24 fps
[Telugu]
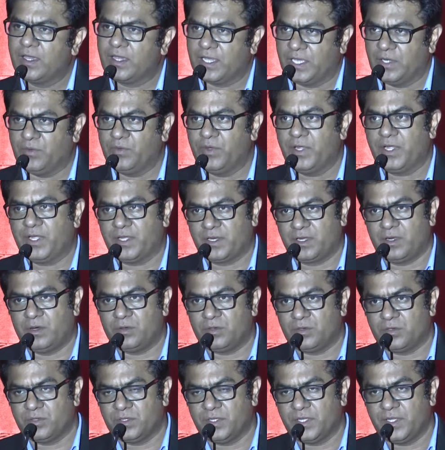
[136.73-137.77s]
కన్వీనియంట్గా
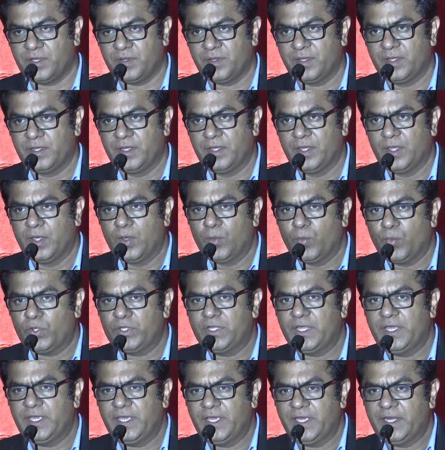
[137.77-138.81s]
ఉంటుంది
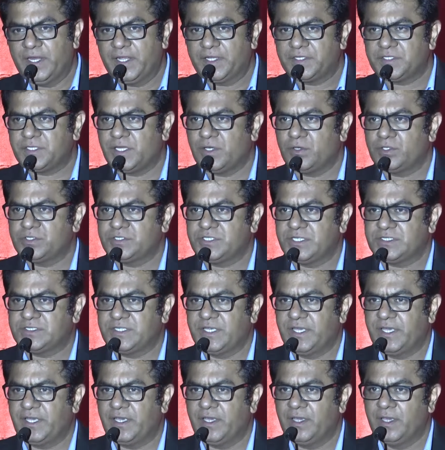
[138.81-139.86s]
పోతే ఈ రిక్షా
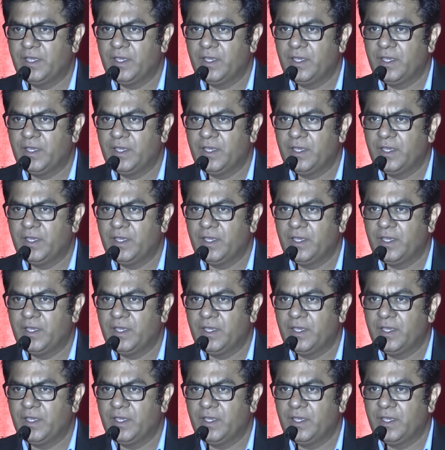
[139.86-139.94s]
వచ్చేసి